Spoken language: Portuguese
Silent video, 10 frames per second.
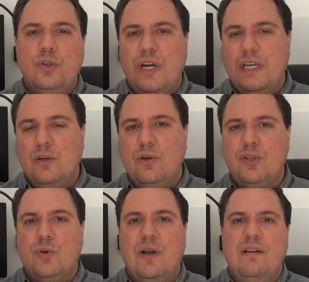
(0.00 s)

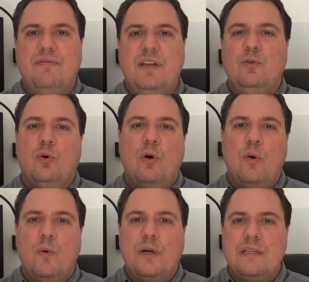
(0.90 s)
diagnóstico é feito
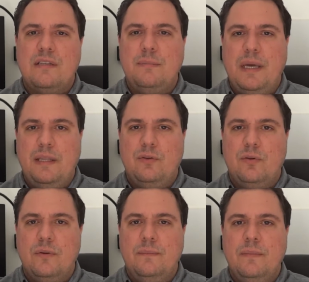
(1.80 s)
logo ao
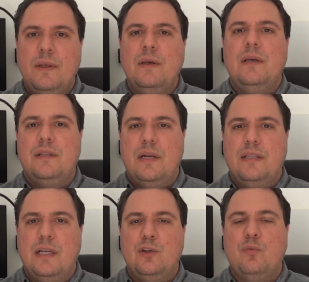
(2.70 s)
nascimento.
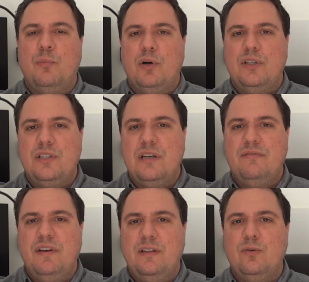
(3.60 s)
Entretanto, pode ser
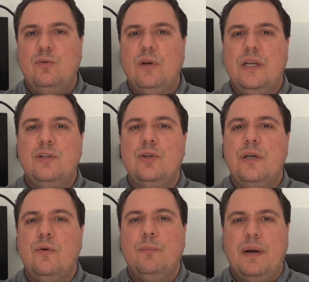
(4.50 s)
feito
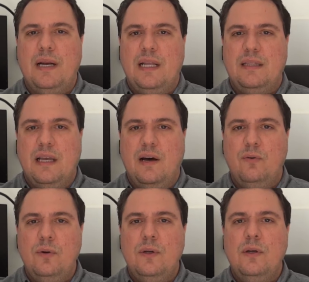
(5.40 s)
durante o
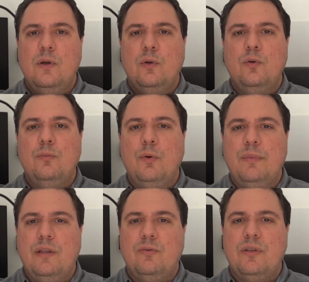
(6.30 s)
pré-natal, no
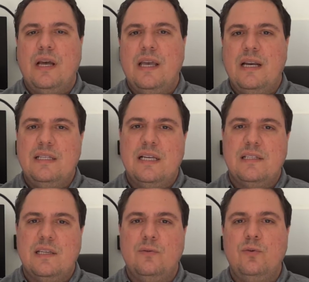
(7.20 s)
momento da
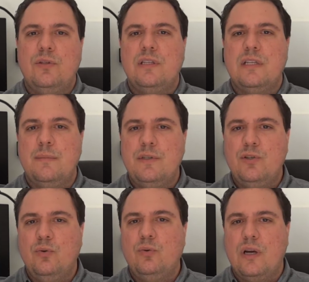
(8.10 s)
realização dos exames
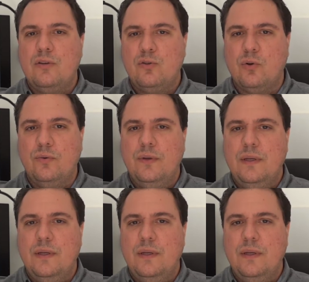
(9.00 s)
de ultrassom,